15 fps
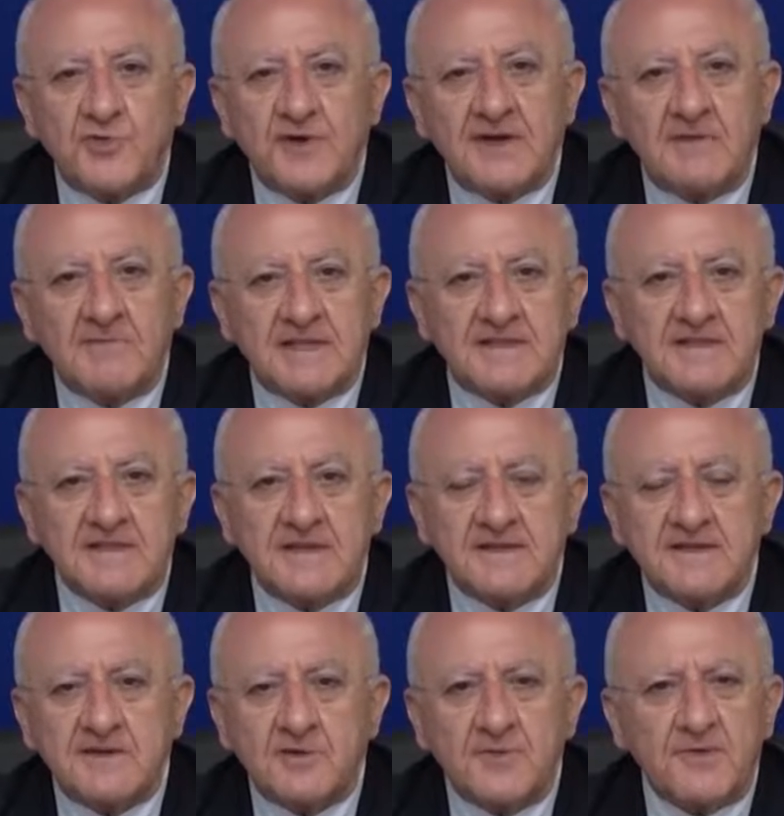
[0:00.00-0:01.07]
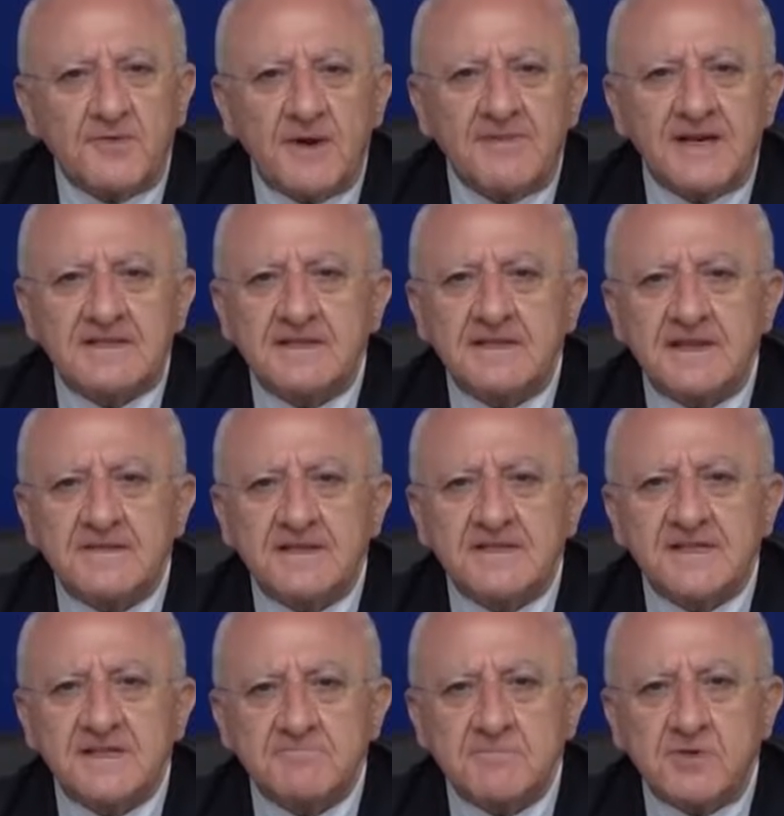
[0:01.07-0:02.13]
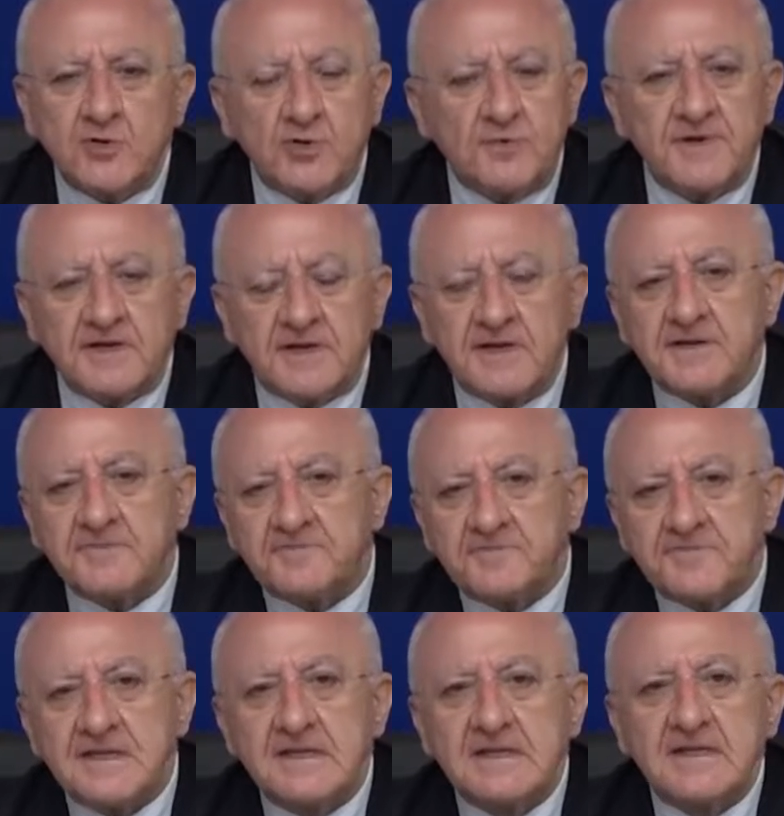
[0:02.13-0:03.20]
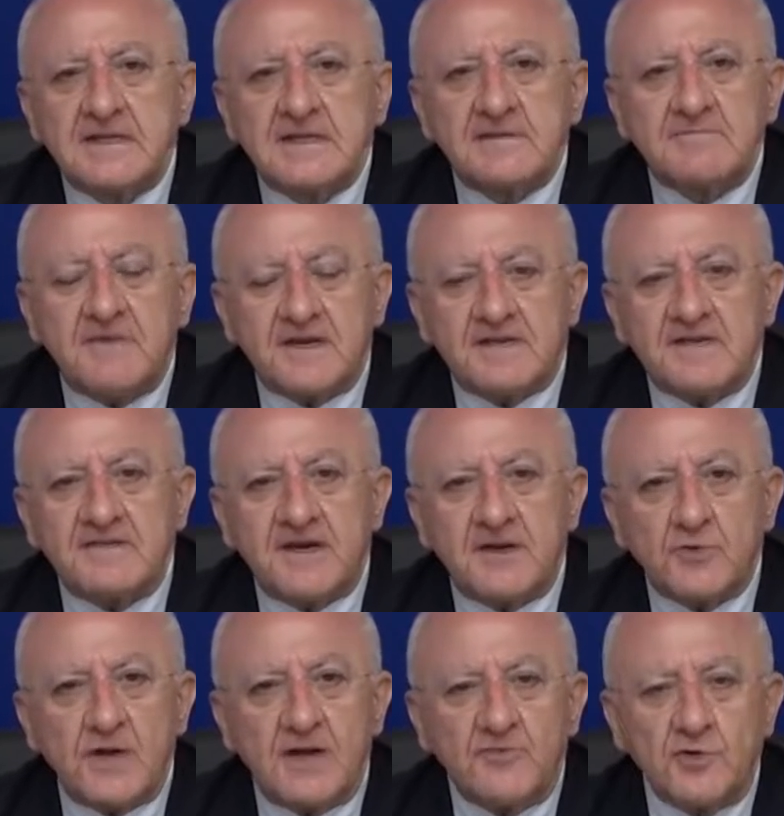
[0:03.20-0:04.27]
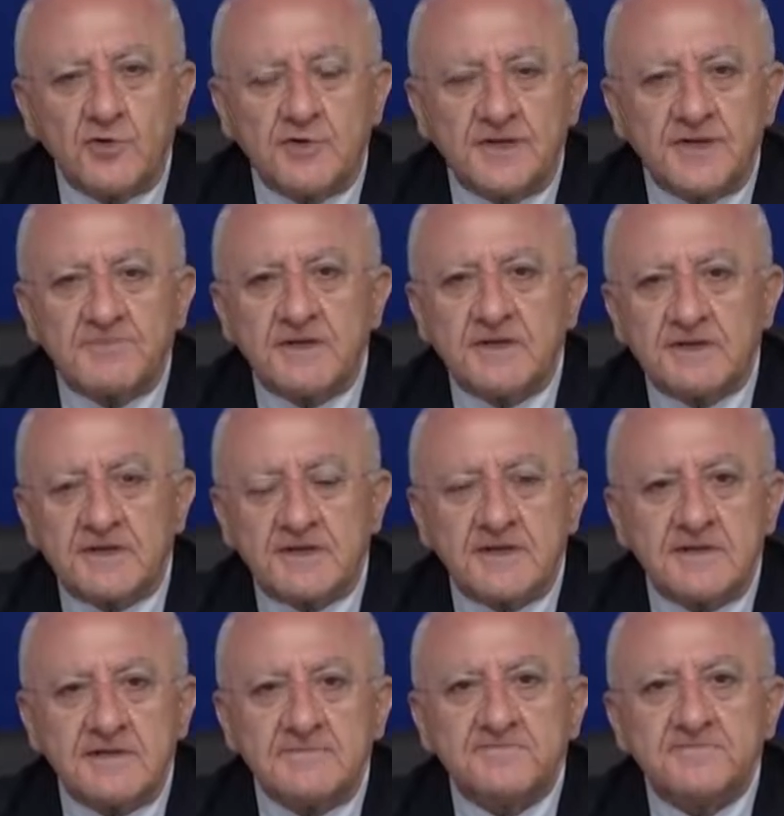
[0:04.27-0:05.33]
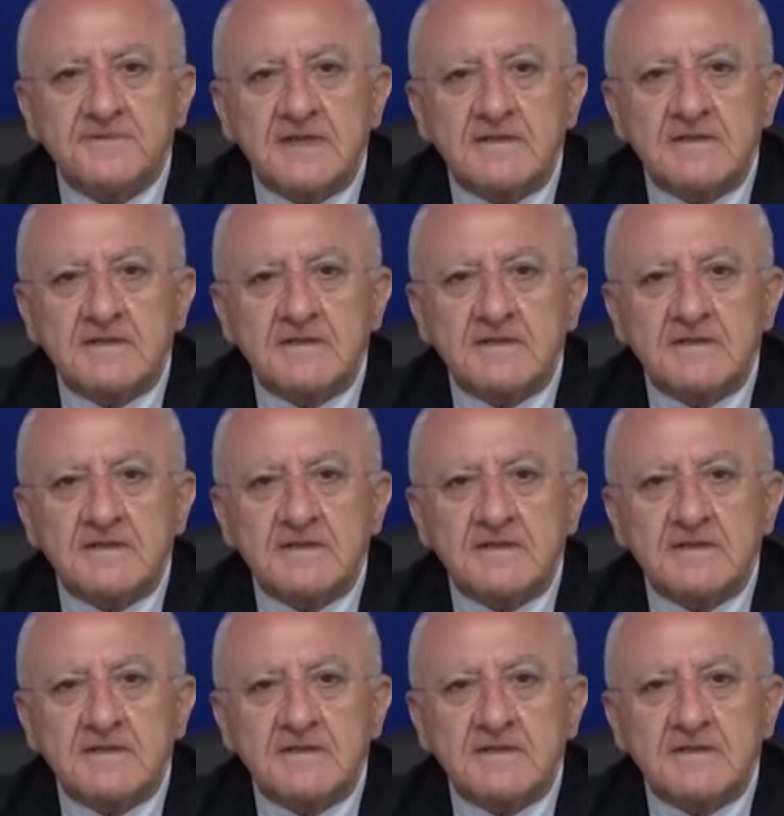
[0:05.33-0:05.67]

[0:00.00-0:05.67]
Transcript: quella mattinata come una mattinata simbolo perché partivano i lavori per eh,